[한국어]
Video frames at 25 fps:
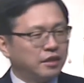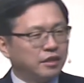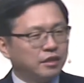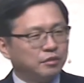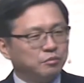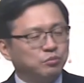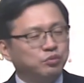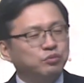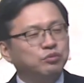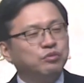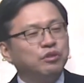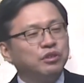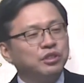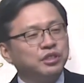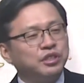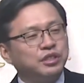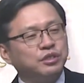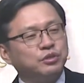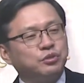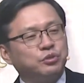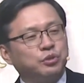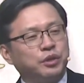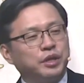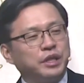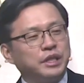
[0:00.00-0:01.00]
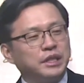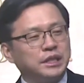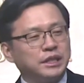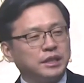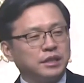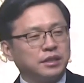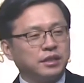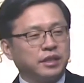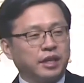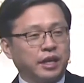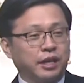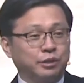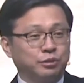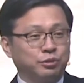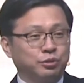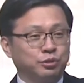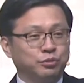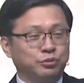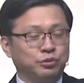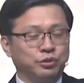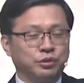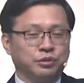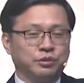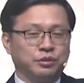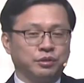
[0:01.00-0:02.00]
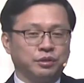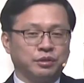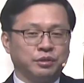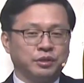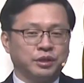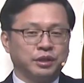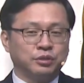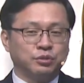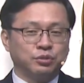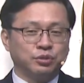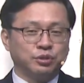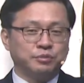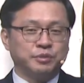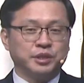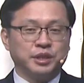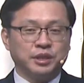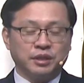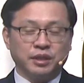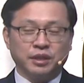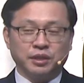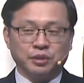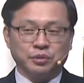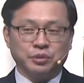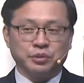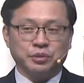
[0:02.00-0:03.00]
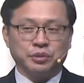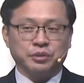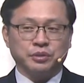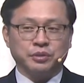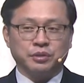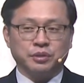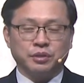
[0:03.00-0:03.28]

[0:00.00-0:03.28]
무엇이 죄인지를 가르쳐 주셨어요. 예수님이 이 땅에 오셔서.